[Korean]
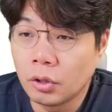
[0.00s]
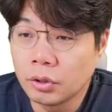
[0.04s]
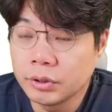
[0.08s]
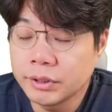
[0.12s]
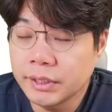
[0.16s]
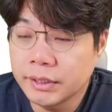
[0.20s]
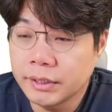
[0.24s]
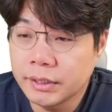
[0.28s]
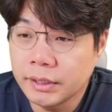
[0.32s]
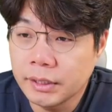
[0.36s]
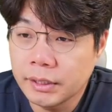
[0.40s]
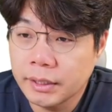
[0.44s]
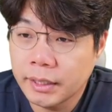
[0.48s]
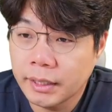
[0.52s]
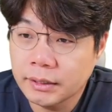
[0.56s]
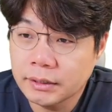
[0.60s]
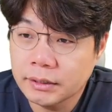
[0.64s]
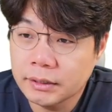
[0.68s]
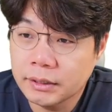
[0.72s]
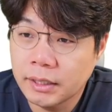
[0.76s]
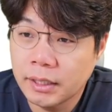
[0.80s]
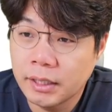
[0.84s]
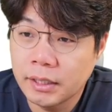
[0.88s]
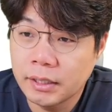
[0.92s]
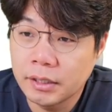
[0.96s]
어제 닐
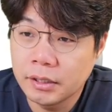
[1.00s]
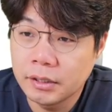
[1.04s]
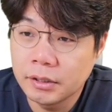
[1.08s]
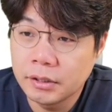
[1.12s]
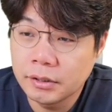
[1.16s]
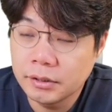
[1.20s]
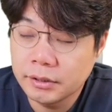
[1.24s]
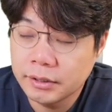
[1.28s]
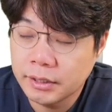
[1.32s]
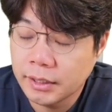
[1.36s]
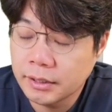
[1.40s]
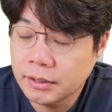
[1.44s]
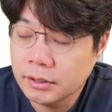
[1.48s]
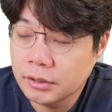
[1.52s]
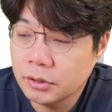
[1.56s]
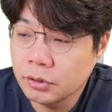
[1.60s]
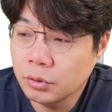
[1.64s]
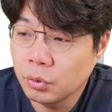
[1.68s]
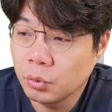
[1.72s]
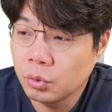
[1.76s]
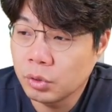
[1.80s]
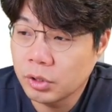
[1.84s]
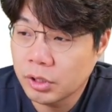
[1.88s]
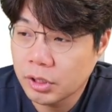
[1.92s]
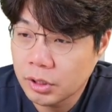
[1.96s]
카시카리는
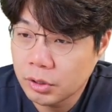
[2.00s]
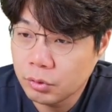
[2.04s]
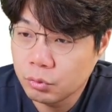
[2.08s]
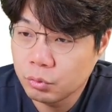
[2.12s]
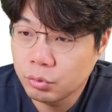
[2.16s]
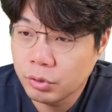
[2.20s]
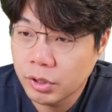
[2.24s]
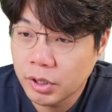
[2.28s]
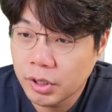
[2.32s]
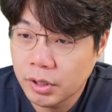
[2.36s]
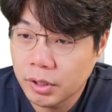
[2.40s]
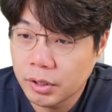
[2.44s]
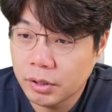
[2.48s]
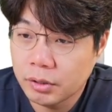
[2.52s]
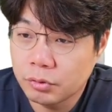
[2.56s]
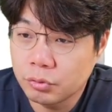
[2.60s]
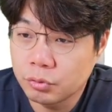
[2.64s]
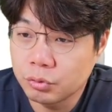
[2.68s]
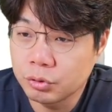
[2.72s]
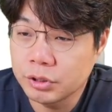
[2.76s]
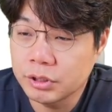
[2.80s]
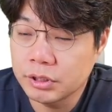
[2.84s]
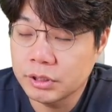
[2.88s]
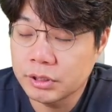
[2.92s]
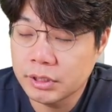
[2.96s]
잭슨홀 이후에
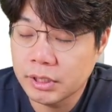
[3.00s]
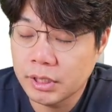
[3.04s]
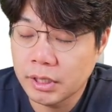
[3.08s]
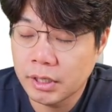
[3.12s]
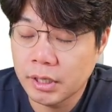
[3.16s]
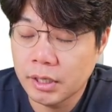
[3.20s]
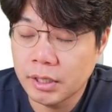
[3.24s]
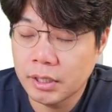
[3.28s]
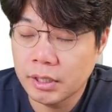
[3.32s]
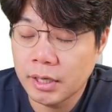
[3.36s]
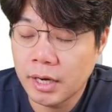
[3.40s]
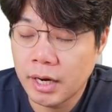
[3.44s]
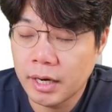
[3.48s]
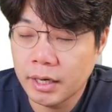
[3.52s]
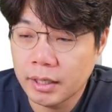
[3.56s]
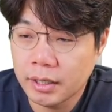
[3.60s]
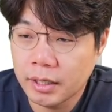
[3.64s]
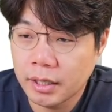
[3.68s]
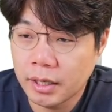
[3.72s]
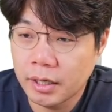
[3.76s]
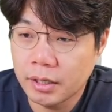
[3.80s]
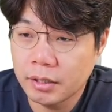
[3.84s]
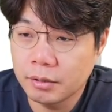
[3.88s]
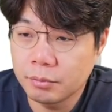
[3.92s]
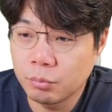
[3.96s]
주식시장이
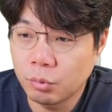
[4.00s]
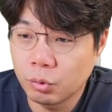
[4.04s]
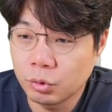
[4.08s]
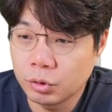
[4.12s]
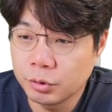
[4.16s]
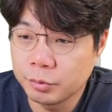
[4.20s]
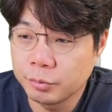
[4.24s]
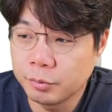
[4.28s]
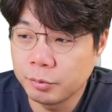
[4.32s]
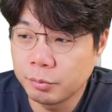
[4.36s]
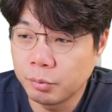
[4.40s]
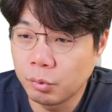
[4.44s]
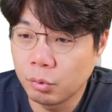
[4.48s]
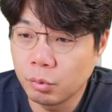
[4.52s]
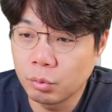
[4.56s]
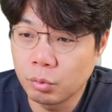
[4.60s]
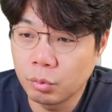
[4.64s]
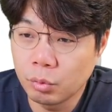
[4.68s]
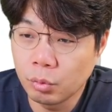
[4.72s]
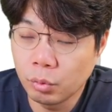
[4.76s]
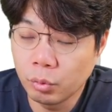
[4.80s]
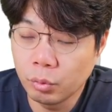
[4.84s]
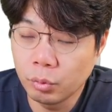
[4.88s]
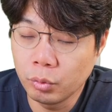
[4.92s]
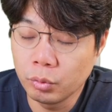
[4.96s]
하락하는 모습을
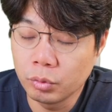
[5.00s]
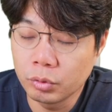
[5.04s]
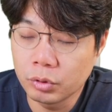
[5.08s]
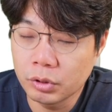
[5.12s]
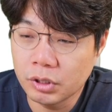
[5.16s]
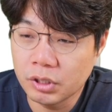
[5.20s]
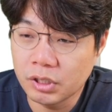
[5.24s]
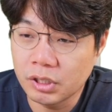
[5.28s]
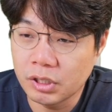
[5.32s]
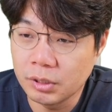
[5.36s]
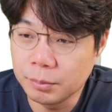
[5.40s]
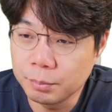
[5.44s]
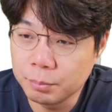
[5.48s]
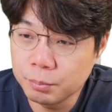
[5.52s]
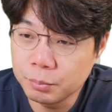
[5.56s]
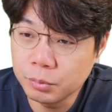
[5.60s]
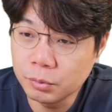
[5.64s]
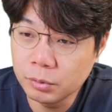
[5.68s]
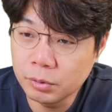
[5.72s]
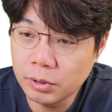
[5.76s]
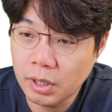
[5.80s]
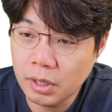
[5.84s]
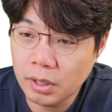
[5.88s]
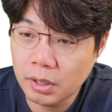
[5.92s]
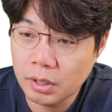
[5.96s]
보고
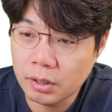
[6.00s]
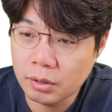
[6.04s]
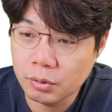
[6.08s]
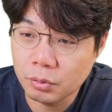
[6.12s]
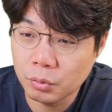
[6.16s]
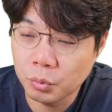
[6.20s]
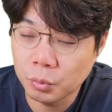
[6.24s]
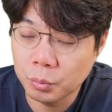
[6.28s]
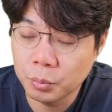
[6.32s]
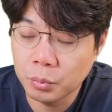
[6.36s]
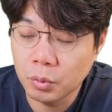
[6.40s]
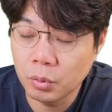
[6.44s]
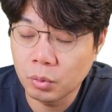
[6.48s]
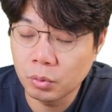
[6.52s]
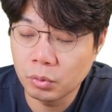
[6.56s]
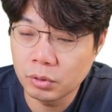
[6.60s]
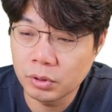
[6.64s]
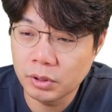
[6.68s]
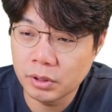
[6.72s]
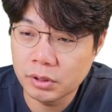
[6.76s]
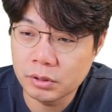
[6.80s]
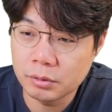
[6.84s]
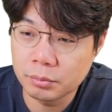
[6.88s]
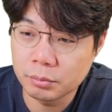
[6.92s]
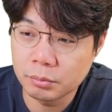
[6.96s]
기쁘다고
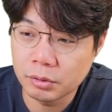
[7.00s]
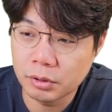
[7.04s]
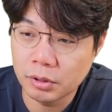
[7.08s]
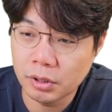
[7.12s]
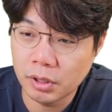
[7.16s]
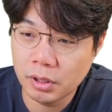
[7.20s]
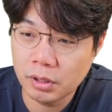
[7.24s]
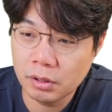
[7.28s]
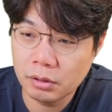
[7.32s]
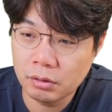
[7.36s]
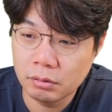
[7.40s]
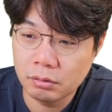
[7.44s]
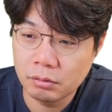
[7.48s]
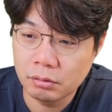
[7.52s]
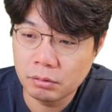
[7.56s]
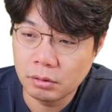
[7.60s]
표현을 했습니다.